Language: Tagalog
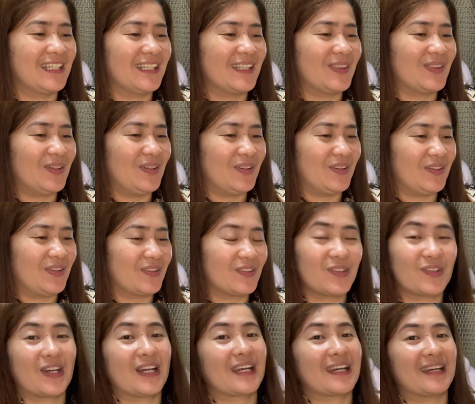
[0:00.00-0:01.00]
ng
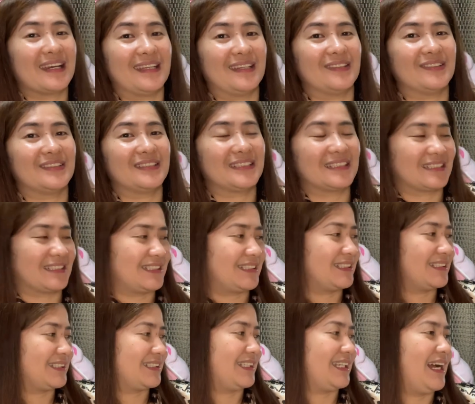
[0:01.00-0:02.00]
lugar na yan.
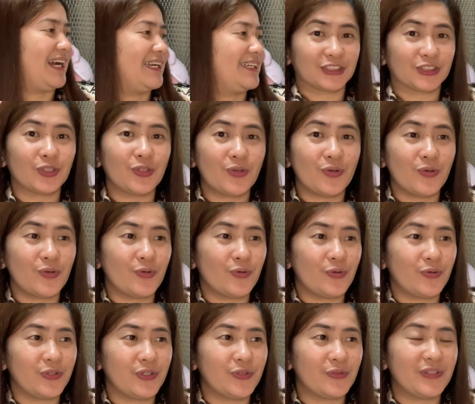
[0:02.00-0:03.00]
Ay, so,
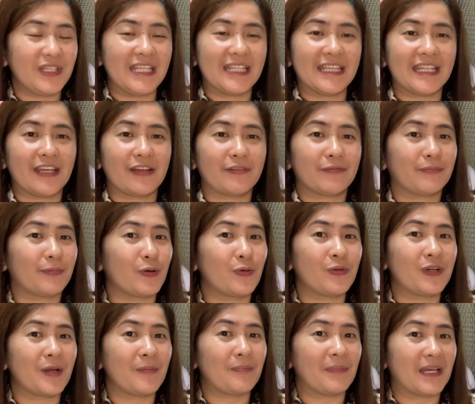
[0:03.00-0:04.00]
yung ETF
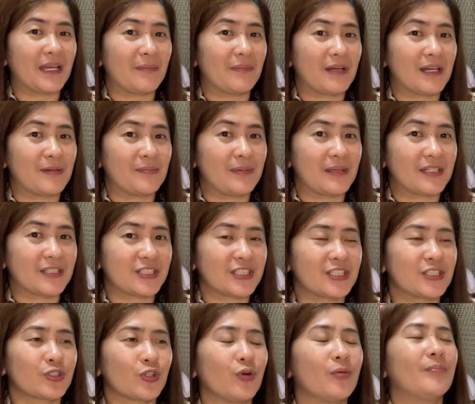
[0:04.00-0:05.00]
program pala mga beshi,
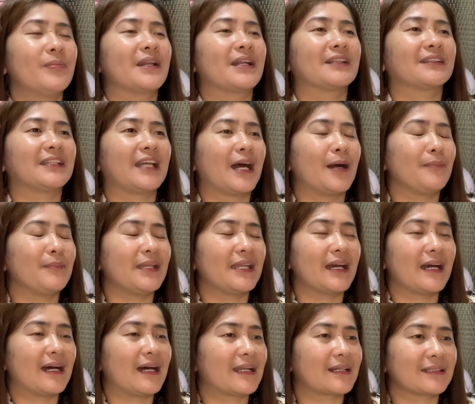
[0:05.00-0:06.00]
sobrang dami
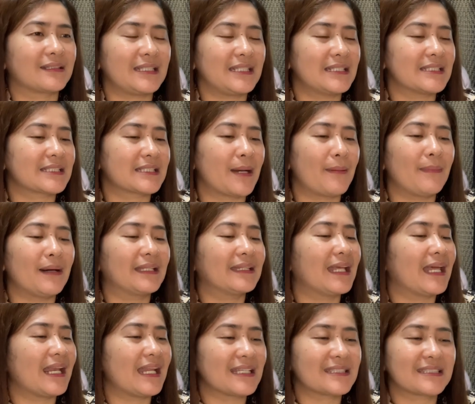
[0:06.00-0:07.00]
ng artista.
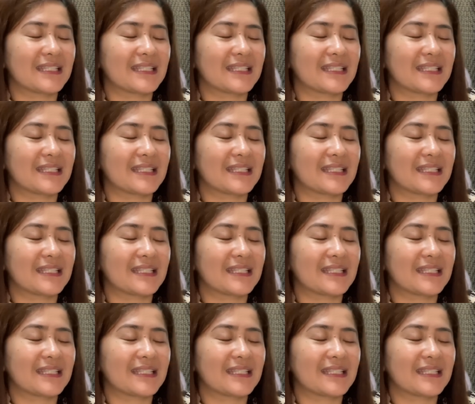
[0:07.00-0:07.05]
Madalas